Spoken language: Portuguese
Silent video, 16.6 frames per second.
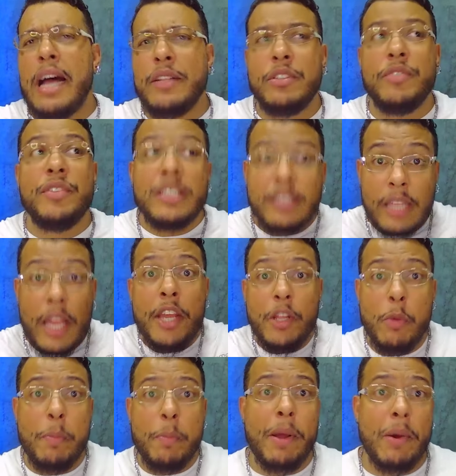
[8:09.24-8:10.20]
devia ter ido
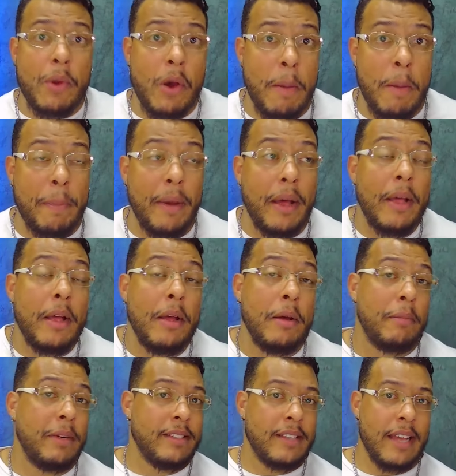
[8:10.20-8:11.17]
para a Europa.
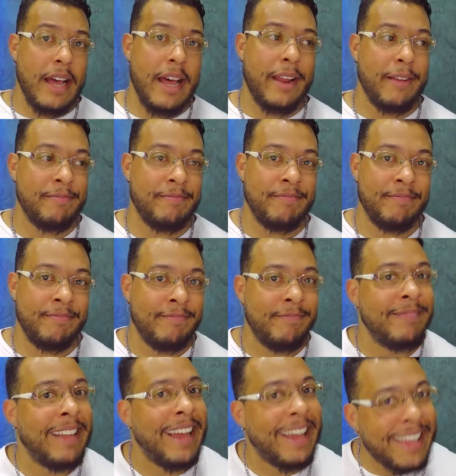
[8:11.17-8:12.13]
Mas cara,
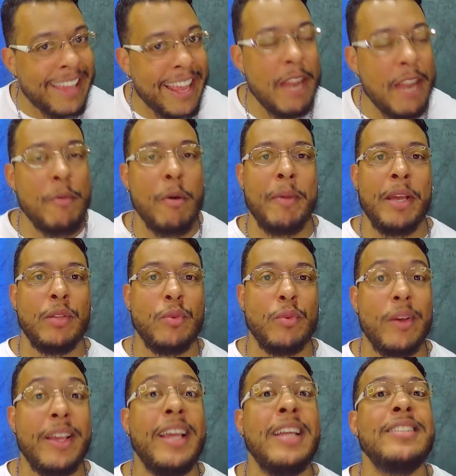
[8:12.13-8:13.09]
naquele momento,
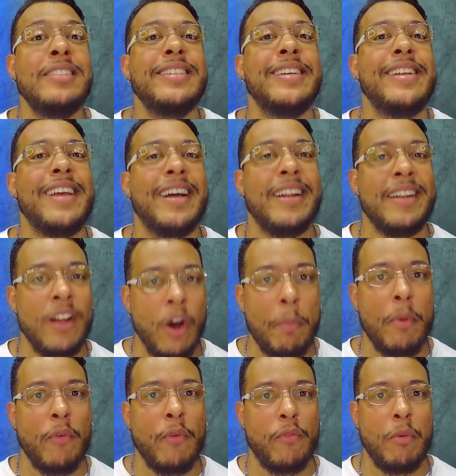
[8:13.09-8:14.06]
quem diria não para o
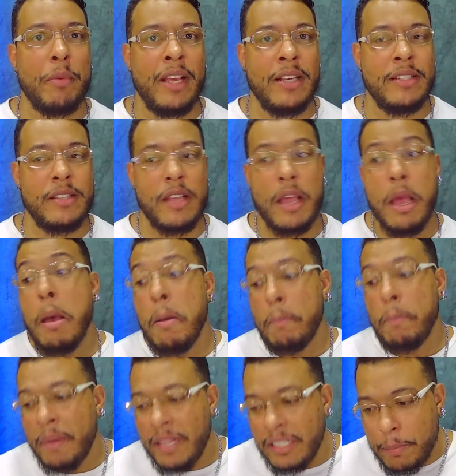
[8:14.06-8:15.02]
Fluminense,
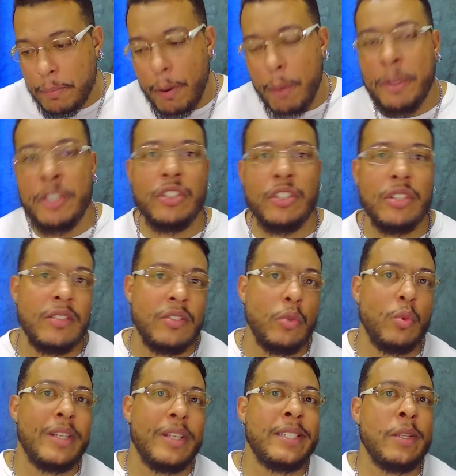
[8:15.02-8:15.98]
principalmente na
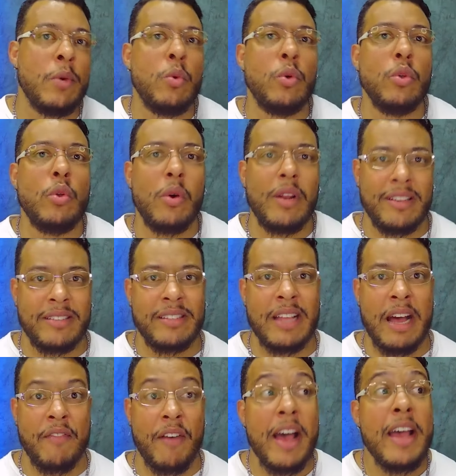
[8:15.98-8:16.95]
situação que o Douglas
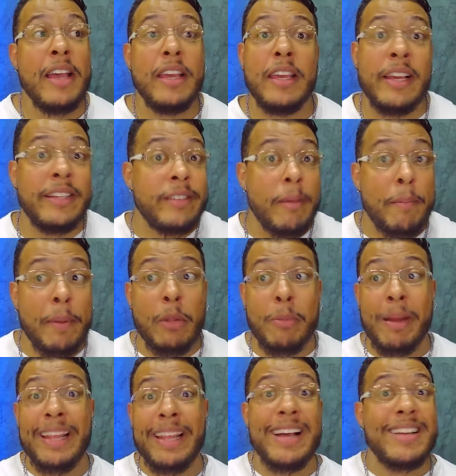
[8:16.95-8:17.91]
estava e recebendo uma
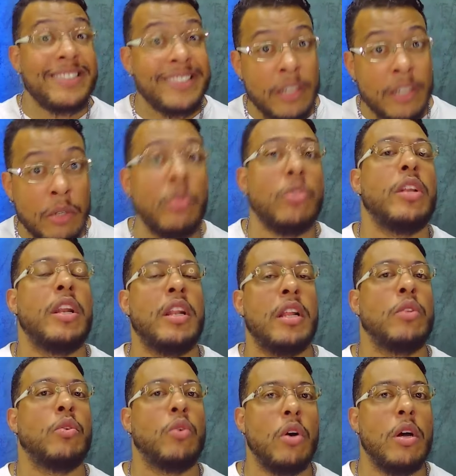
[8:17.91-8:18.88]
ligação do
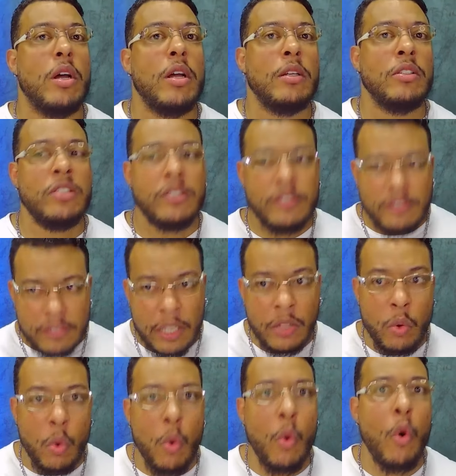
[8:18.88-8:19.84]
treinador dizendo
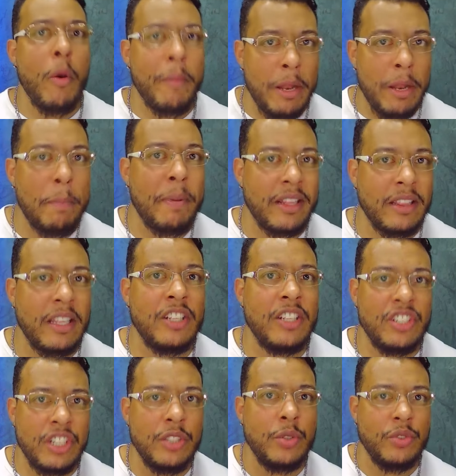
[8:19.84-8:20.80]
como ele pretendia
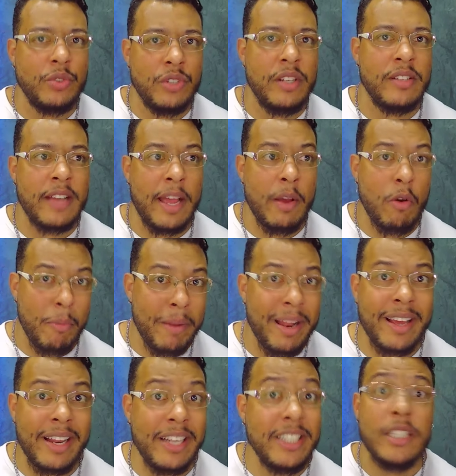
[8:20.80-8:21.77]
te utilizar e como ele
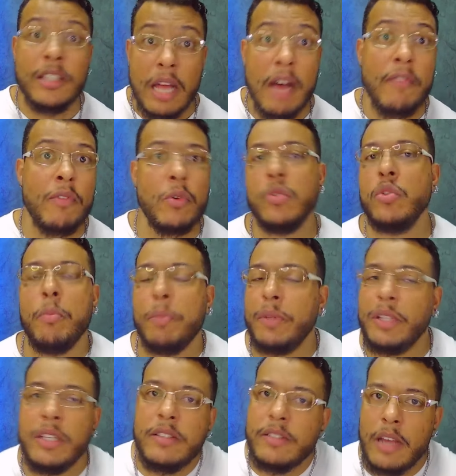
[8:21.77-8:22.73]
acreditava no seu
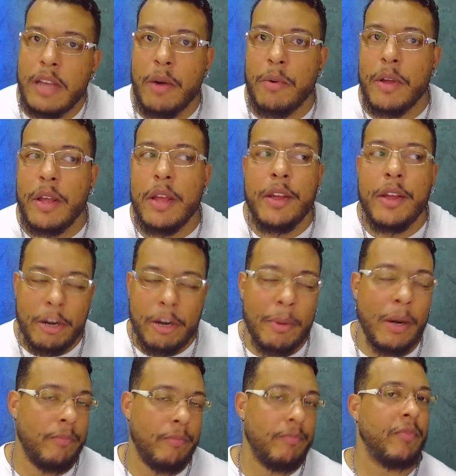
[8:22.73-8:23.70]
potencial.
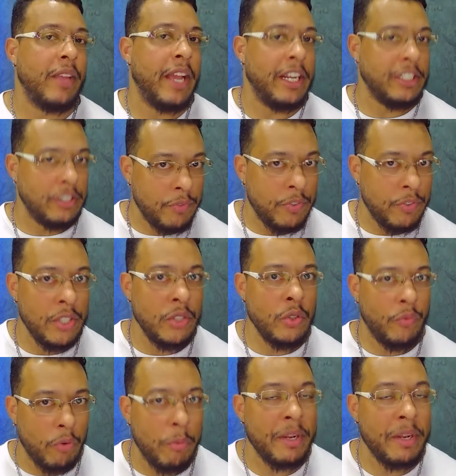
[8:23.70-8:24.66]
Irmão, é difícil, o
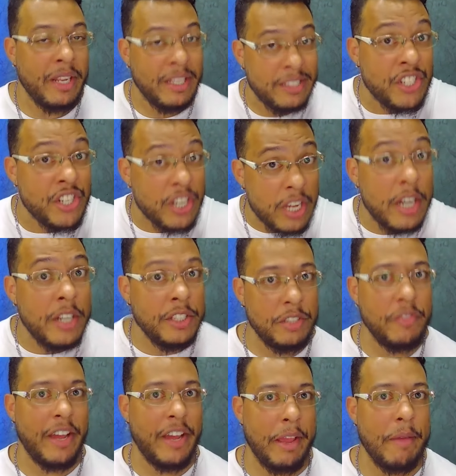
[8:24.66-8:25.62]
Fluminense é gigante,
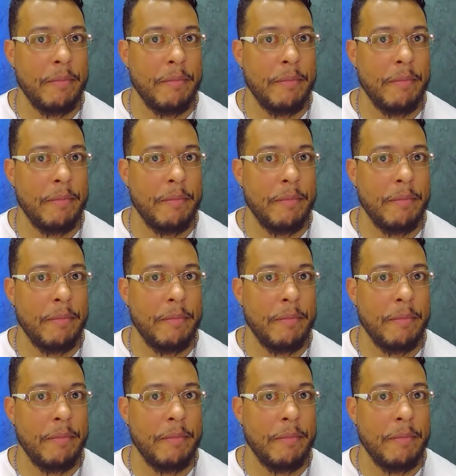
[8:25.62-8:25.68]
velho.